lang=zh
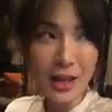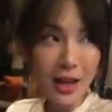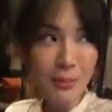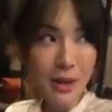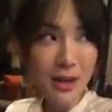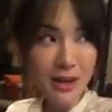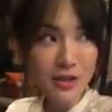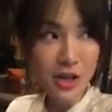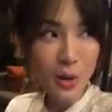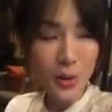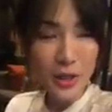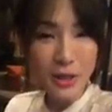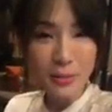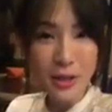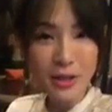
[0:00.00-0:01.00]
他们来找我
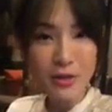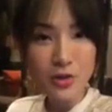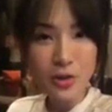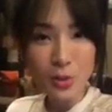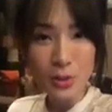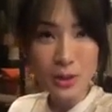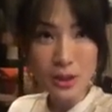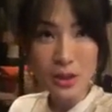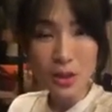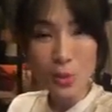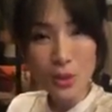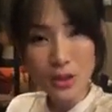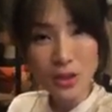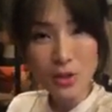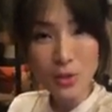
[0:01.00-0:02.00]
叶配的时候，我第一个
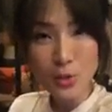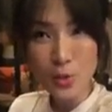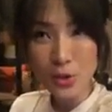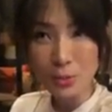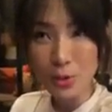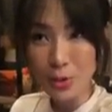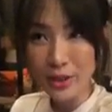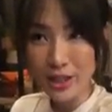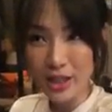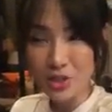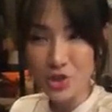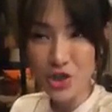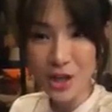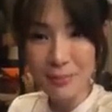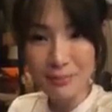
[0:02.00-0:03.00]
问题就说：你们会停
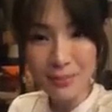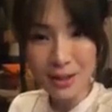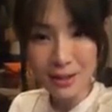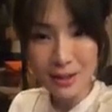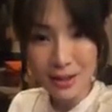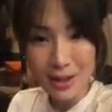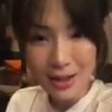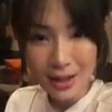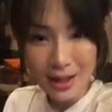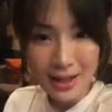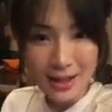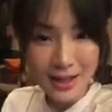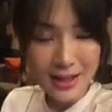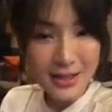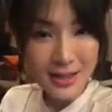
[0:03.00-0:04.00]
产吗？
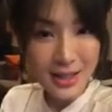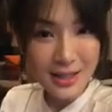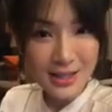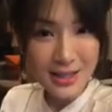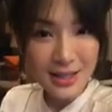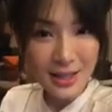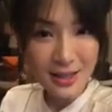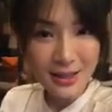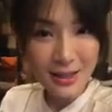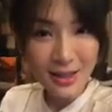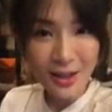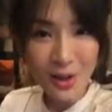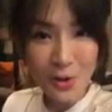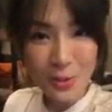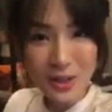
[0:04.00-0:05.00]
哎，现在几点？
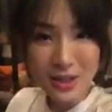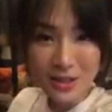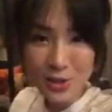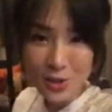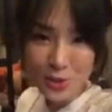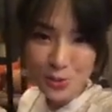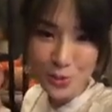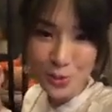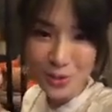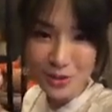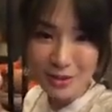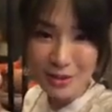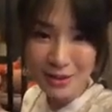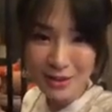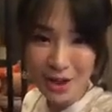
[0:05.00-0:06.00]
后面的人就是我
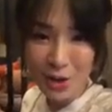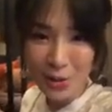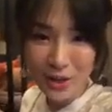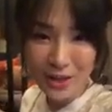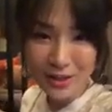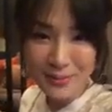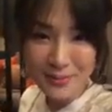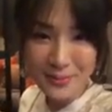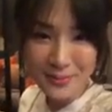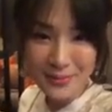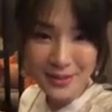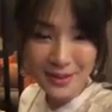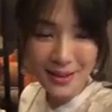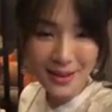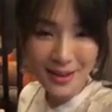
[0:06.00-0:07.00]
倒影。
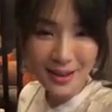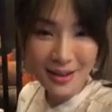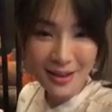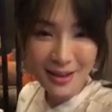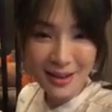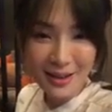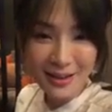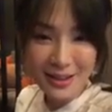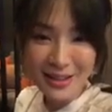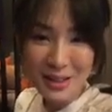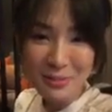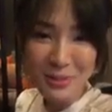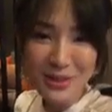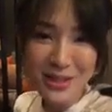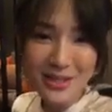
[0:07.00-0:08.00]
你
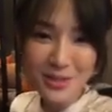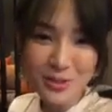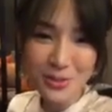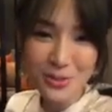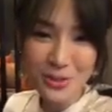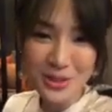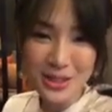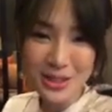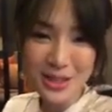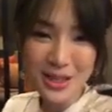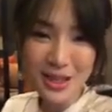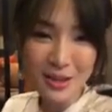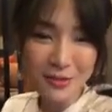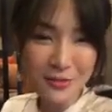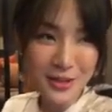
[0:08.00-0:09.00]
等不及我今天
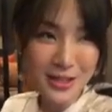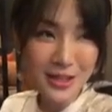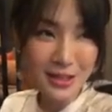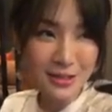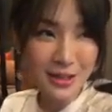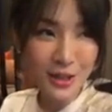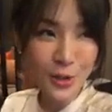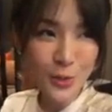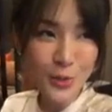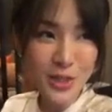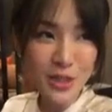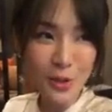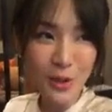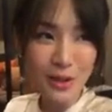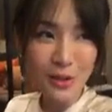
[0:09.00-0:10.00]
要分享的
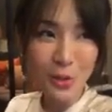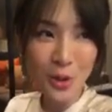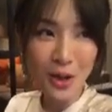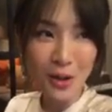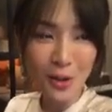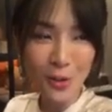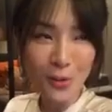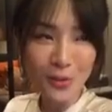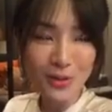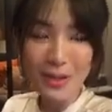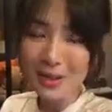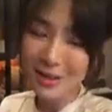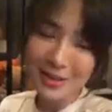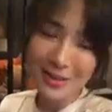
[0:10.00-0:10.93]
QC 馆的团购，